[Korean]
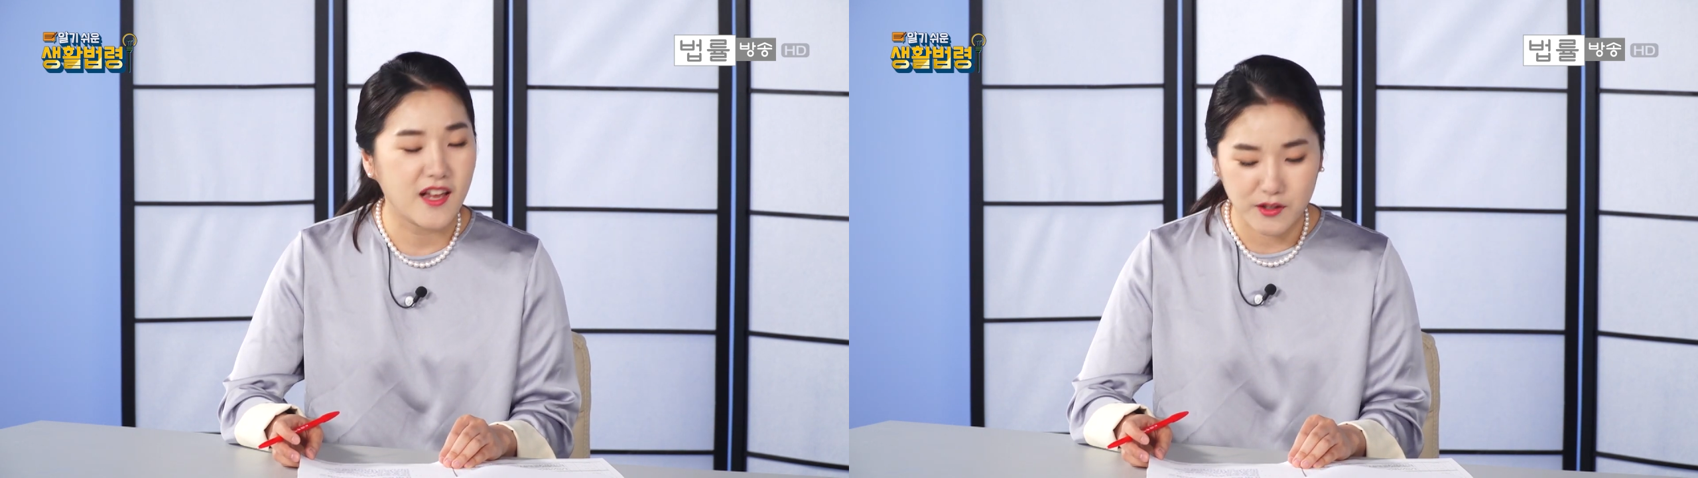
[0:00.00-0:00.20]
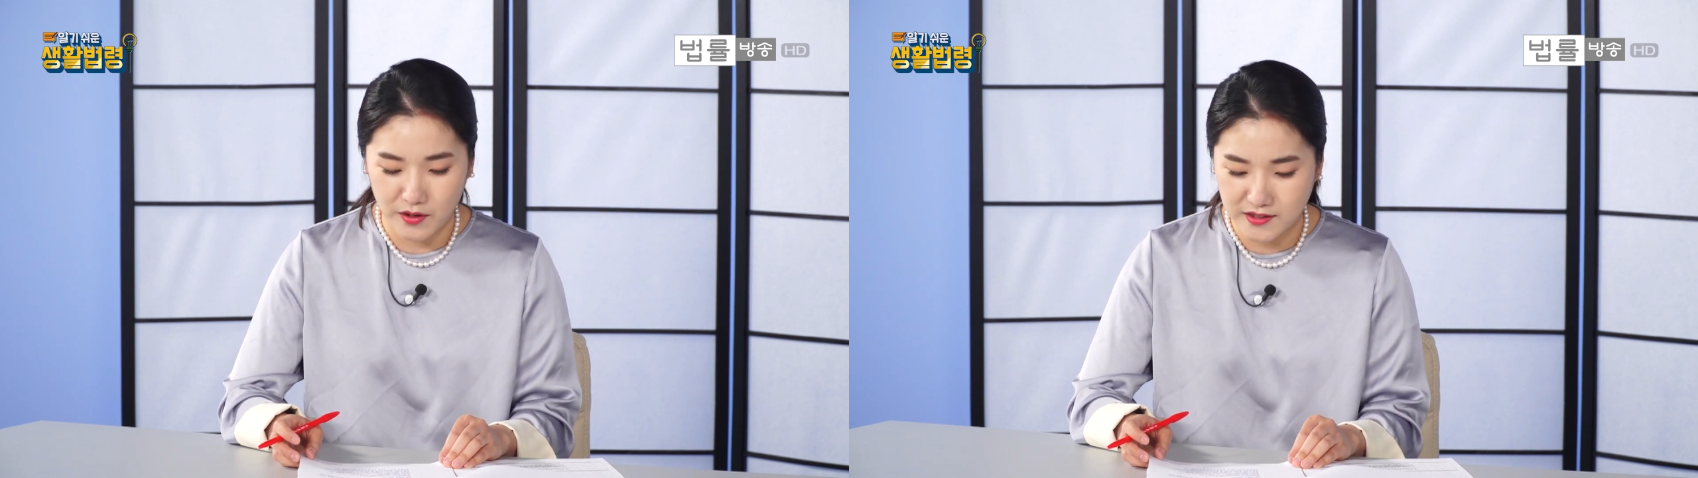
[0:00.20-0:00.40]

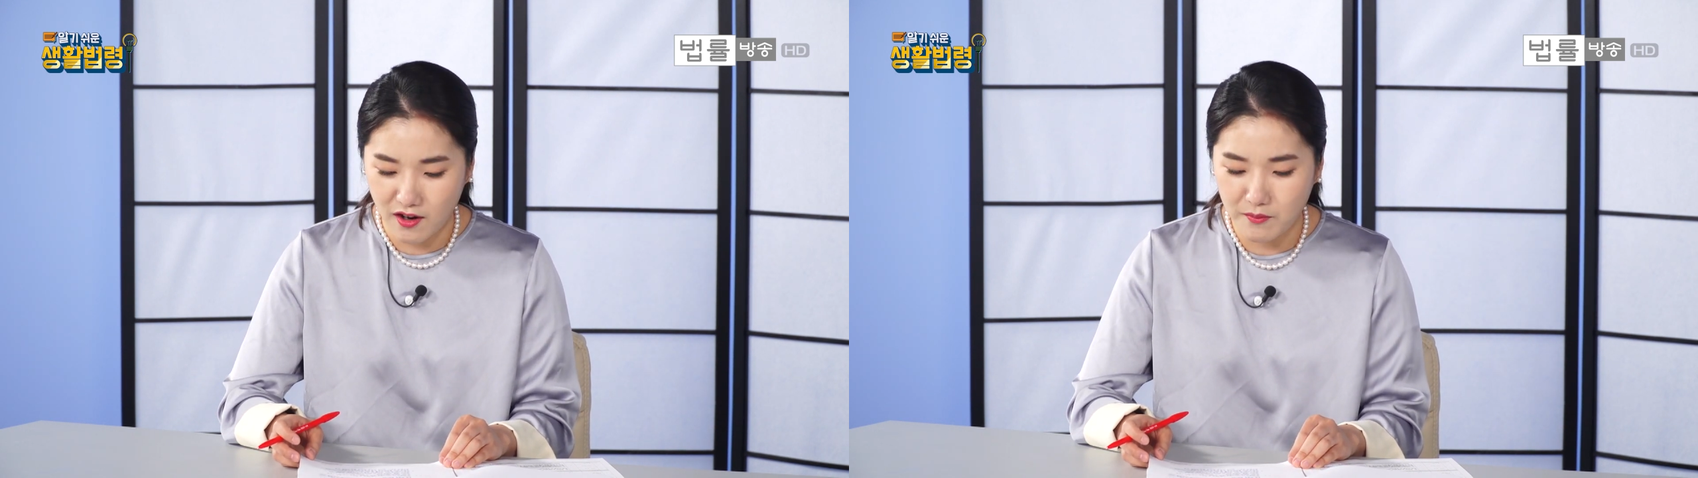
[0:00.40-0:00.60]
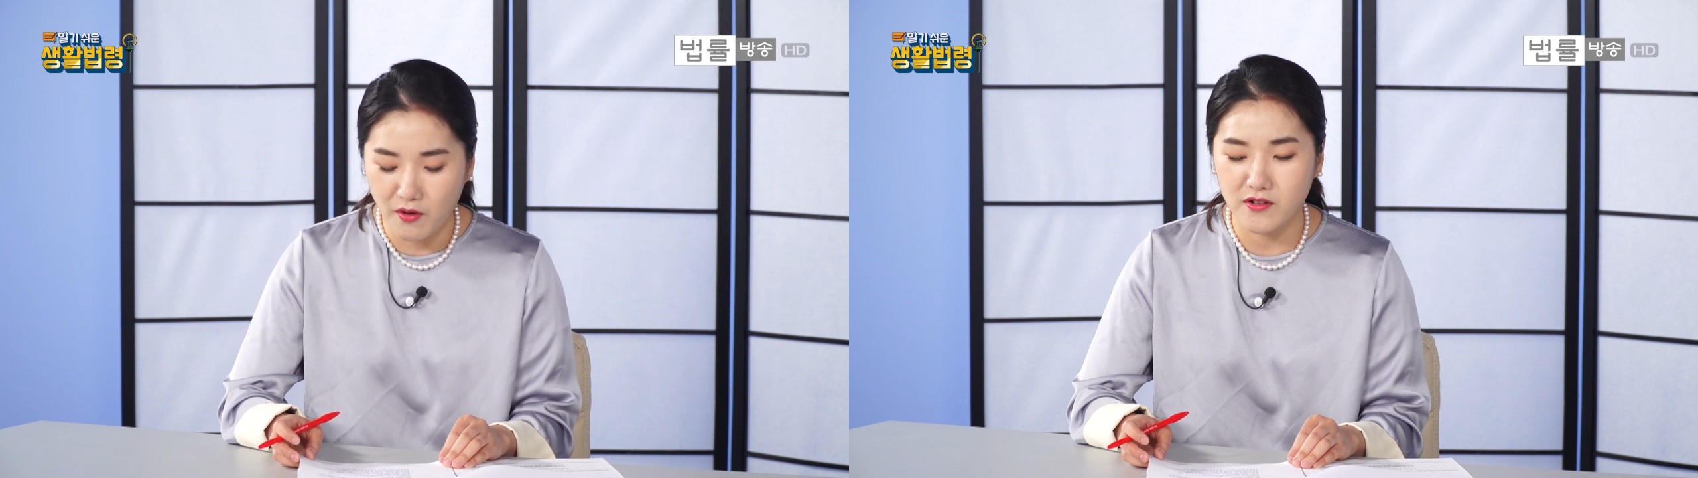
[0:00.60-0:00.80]

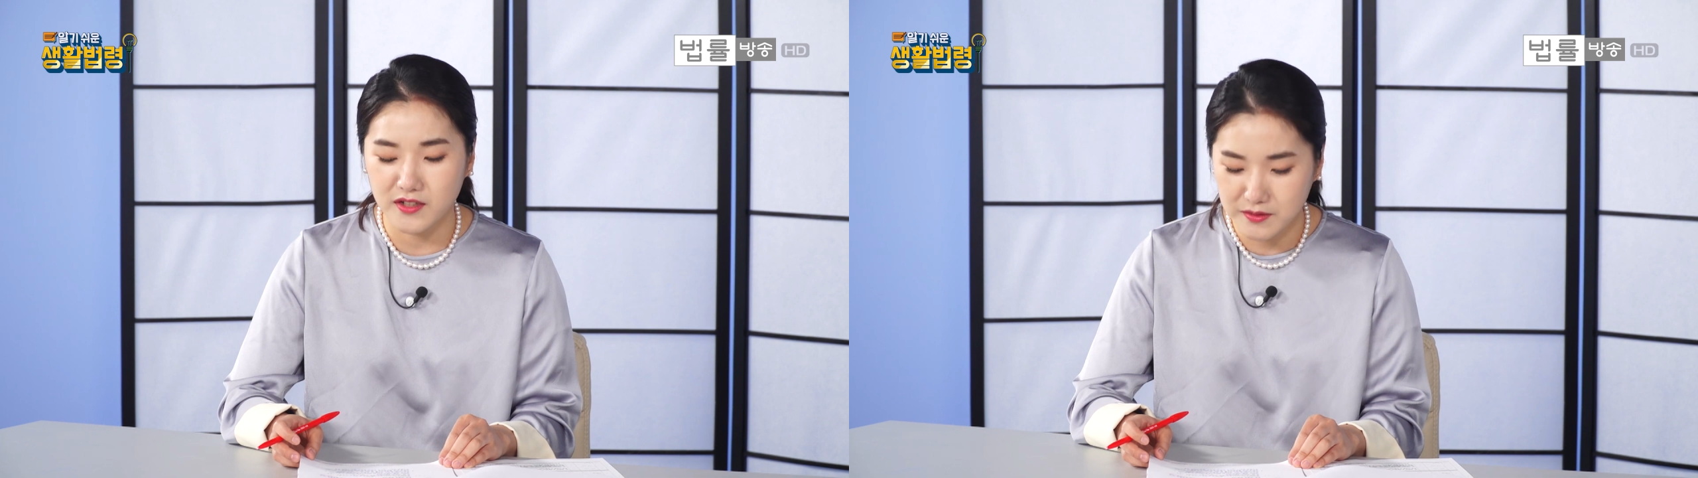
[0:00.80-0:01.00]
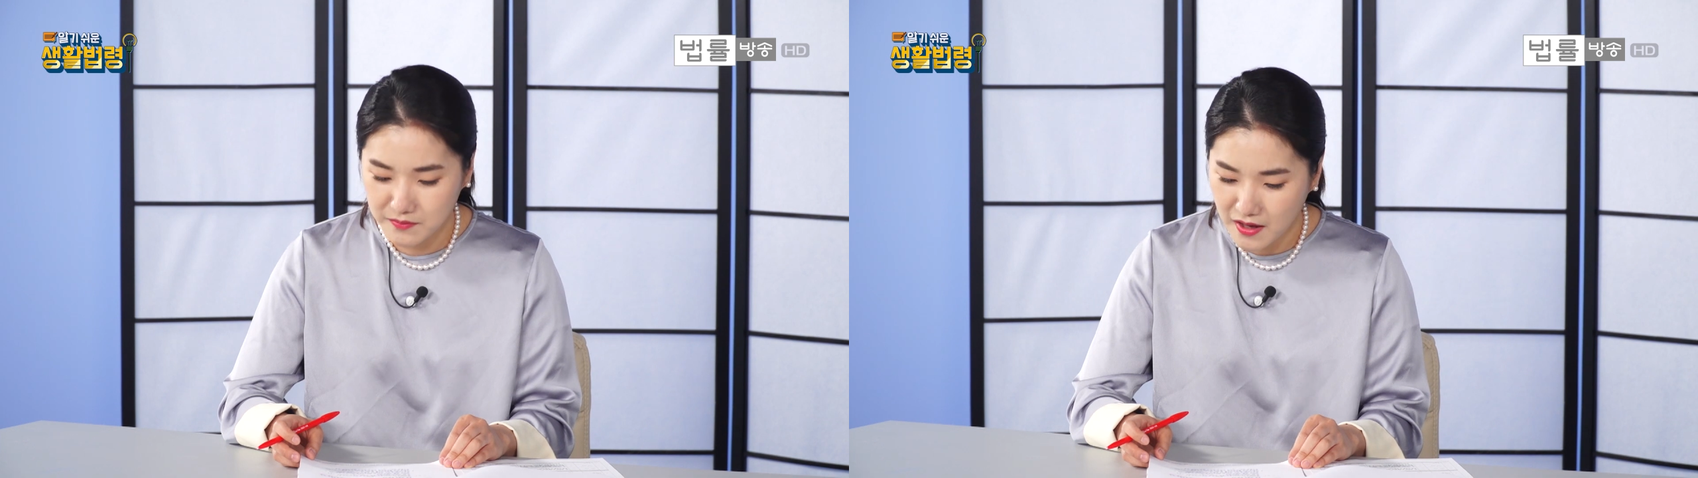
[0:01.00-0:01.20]
돼서
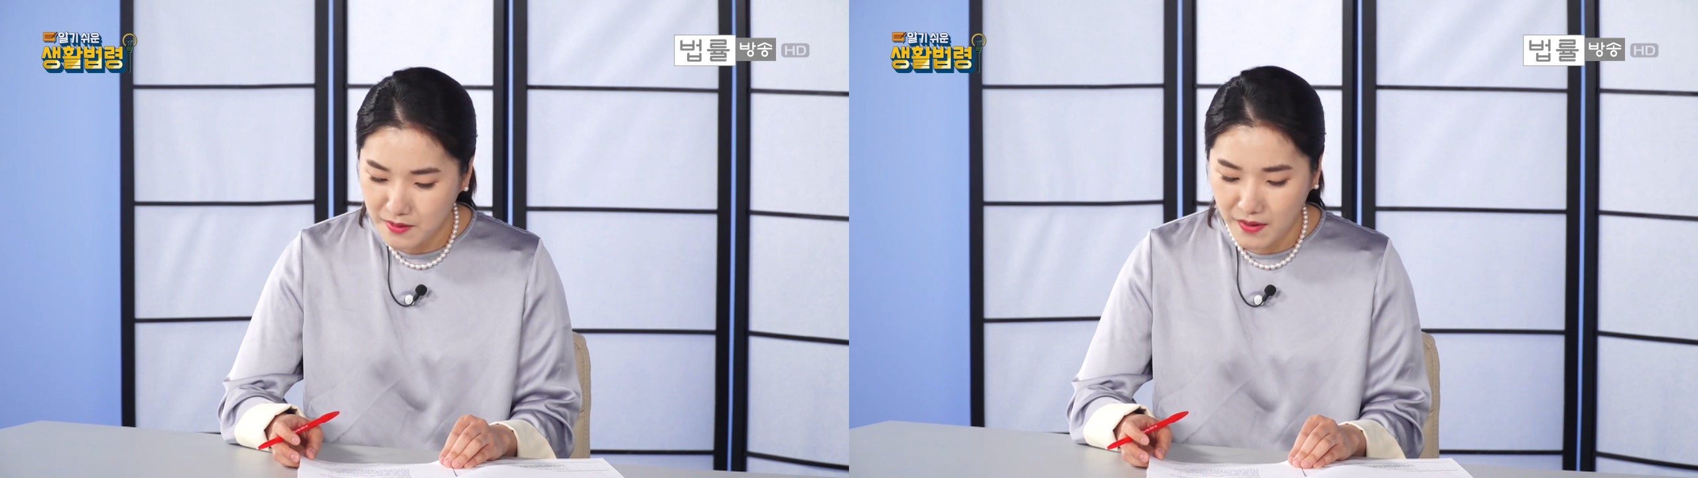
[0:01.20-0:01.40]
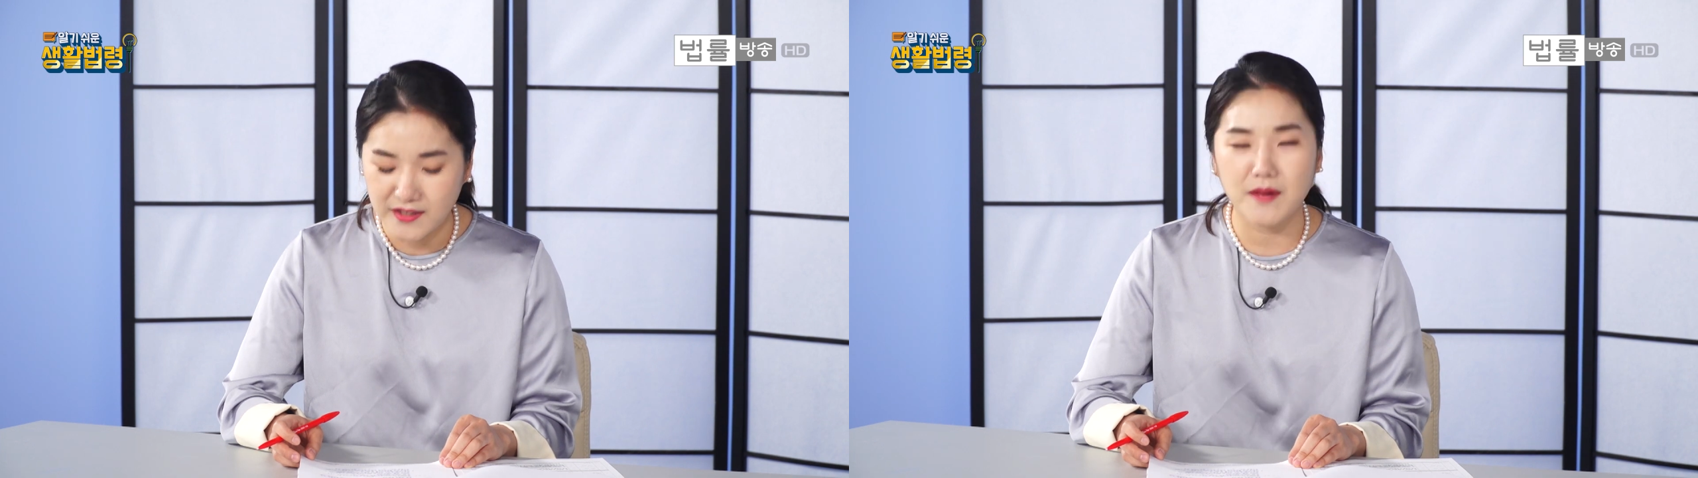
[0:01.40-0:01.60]
벌금
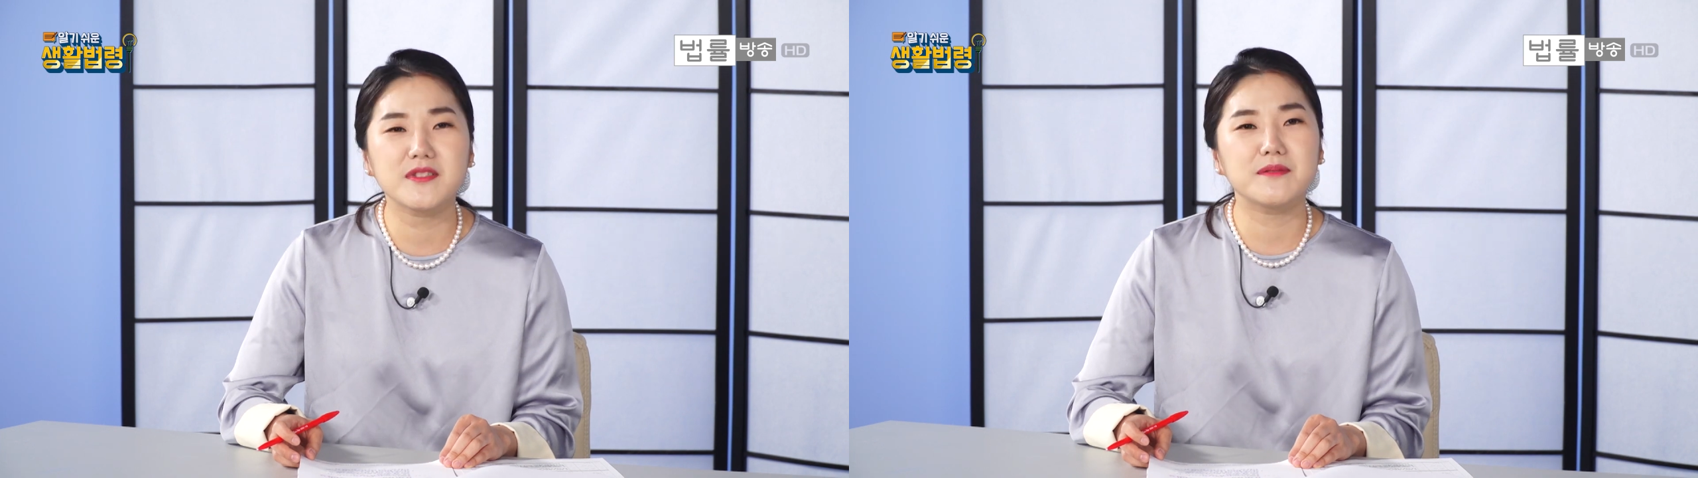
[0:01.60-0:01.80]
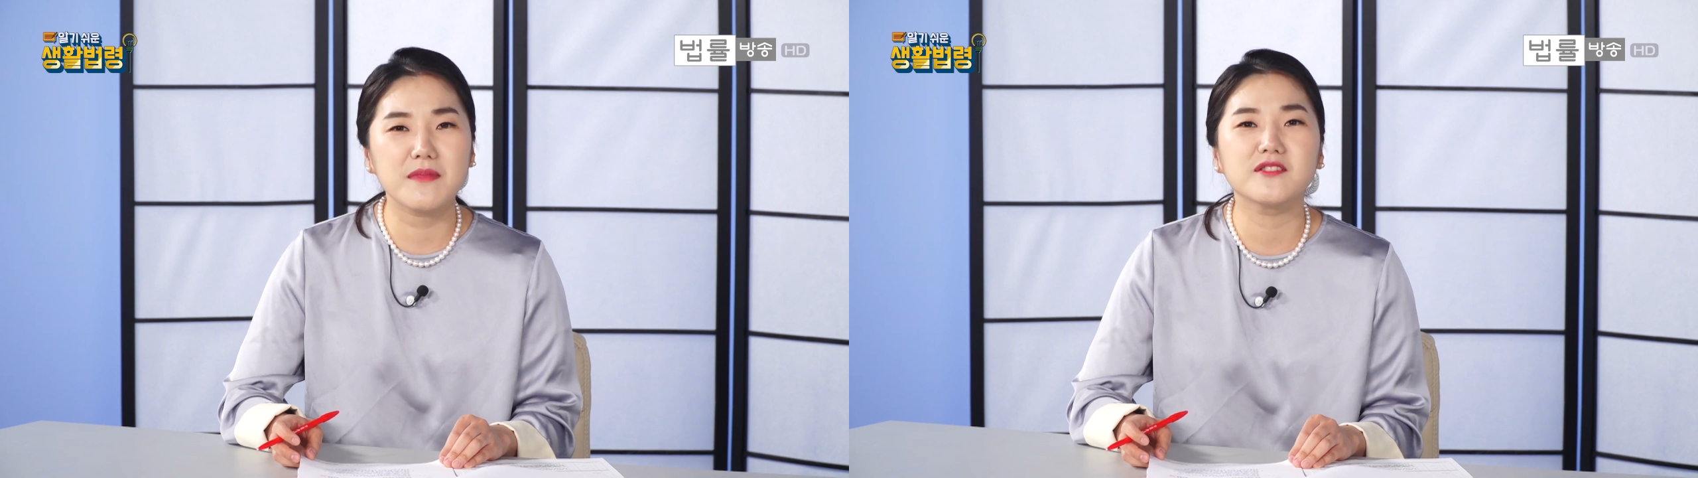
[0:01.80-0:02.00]
130만